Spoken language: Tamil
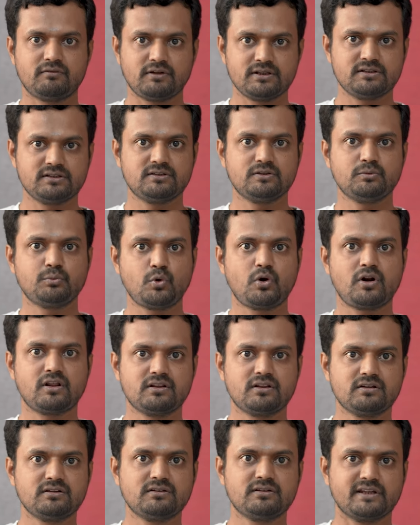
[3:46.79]
வந்தது
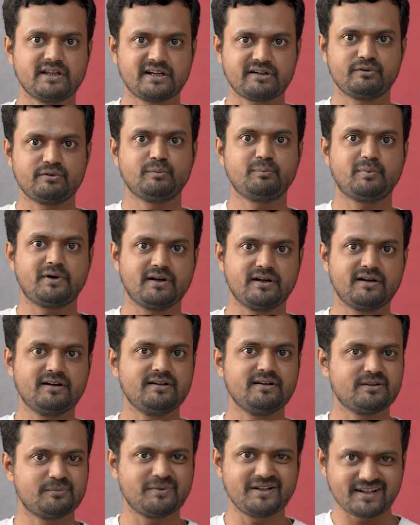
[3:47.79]
போனது இரவு பகல்
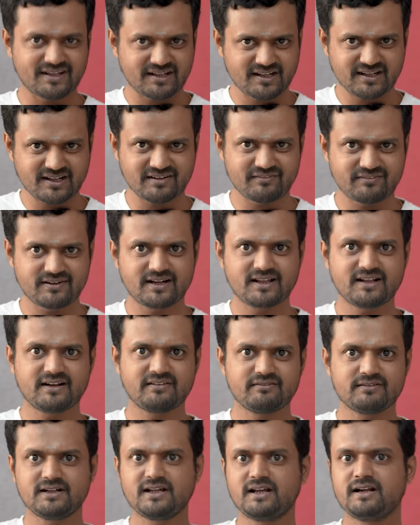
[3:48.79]
இந்த மாதிரி எல்லாம் ரெவெண்டாக
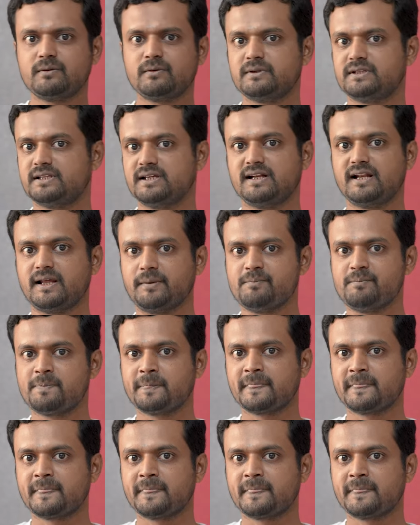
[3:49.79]
ரெவெண்டாக இருக்கு பார்த்தீங்களா